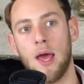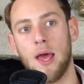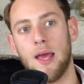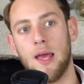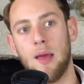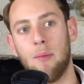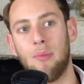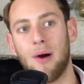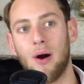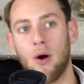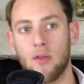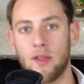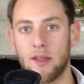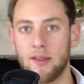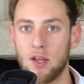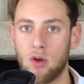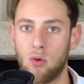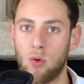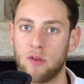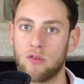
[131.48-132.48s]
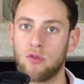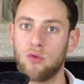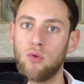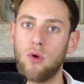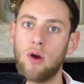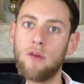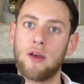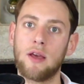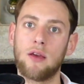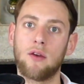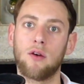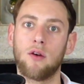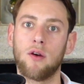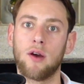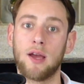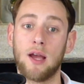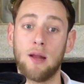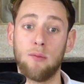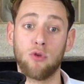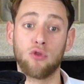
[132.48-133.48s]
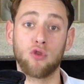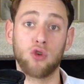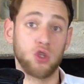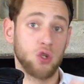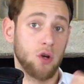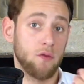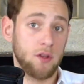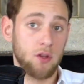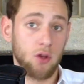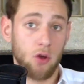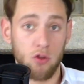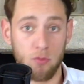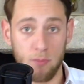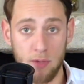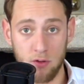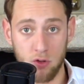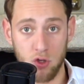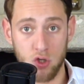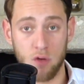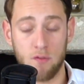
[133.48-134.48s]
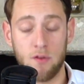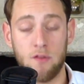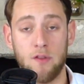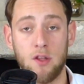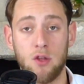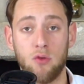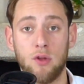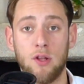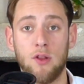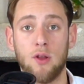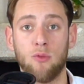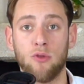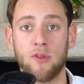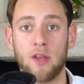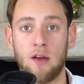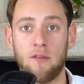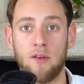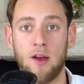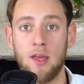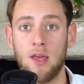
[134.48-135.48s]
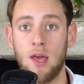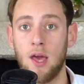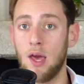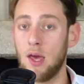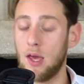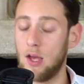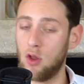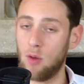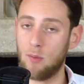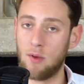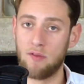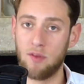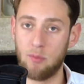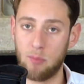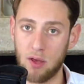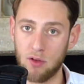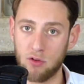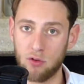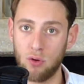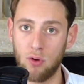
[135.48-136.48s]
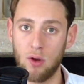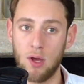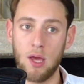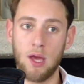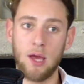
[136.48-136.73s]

et pas en adéquation avec euh, réellement ce que j'ai envie de transmettre, ce que j'ai envie de véhiculer dans mon travail et dans ma vie perso,